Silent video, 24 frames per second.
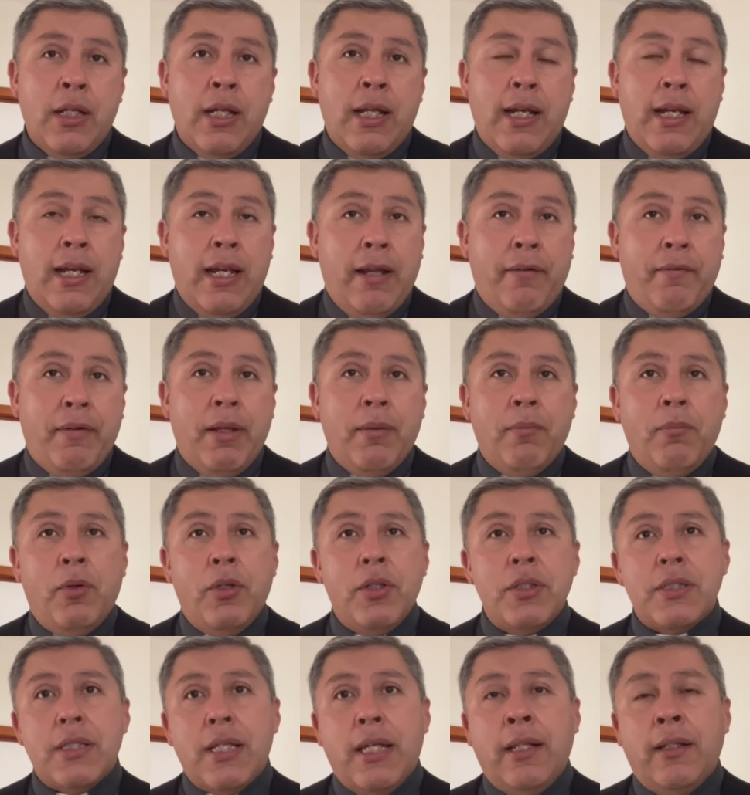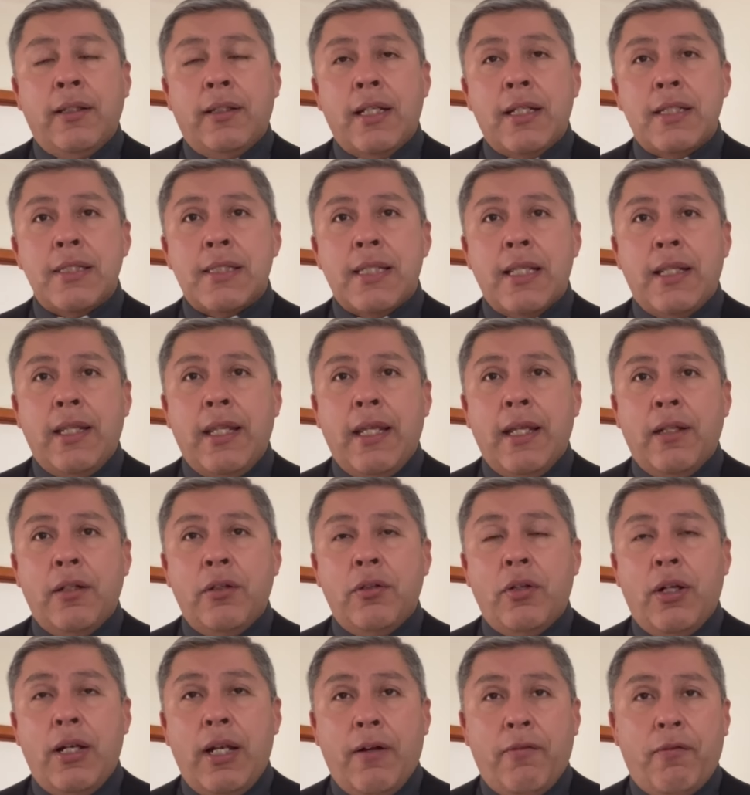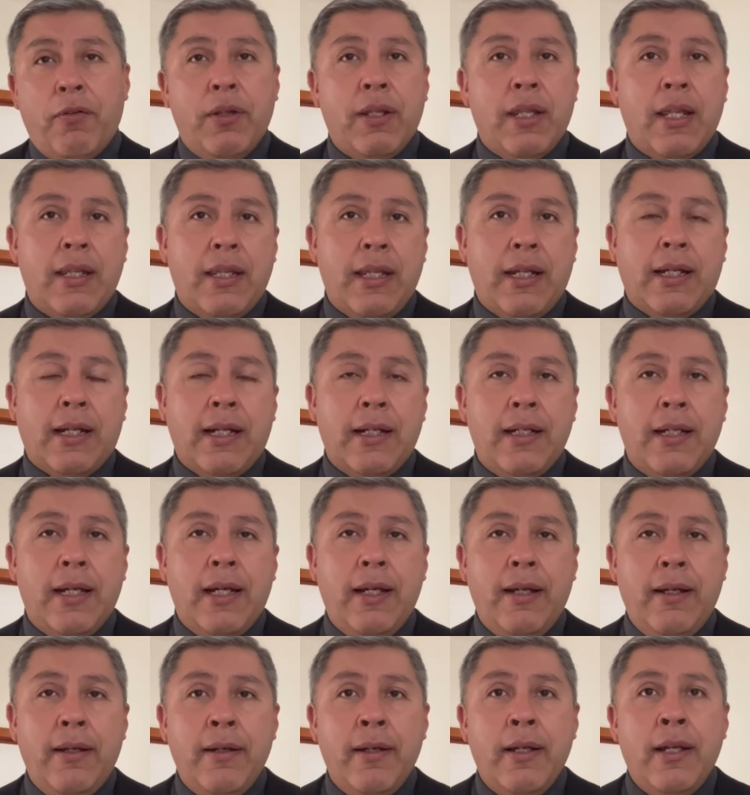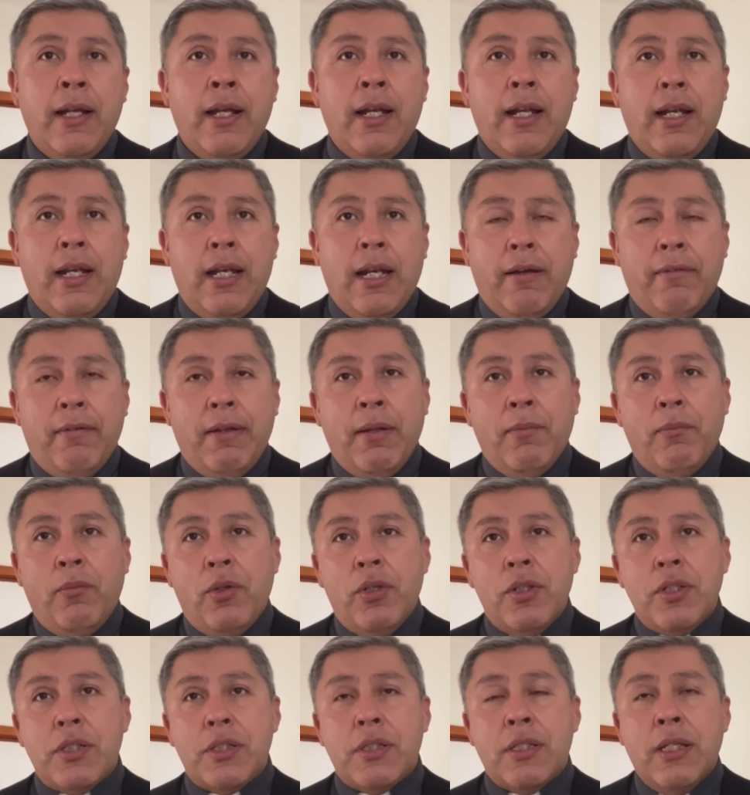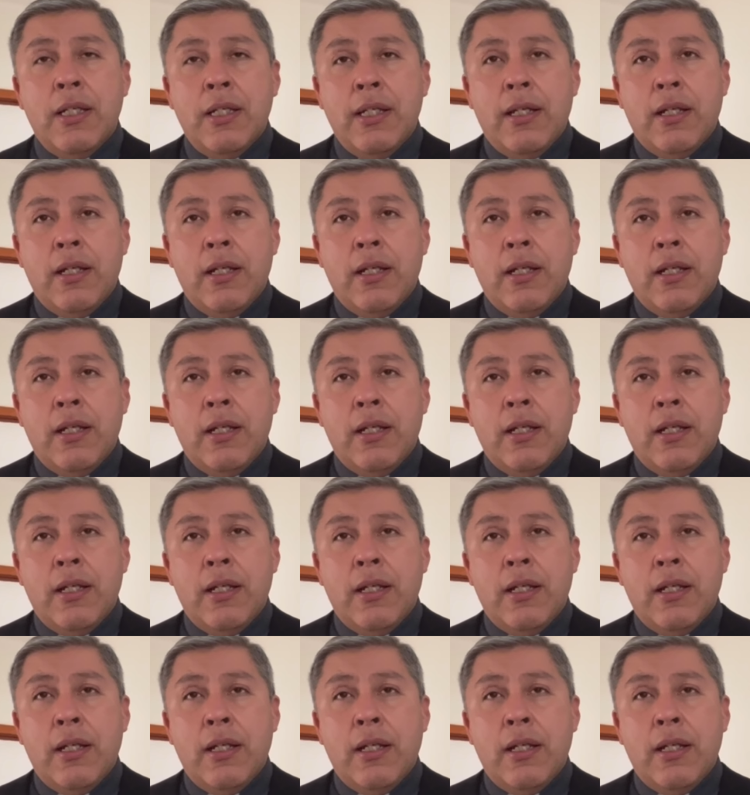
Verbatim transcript: La vemos intercediendo en las bodas de Caná, la vemos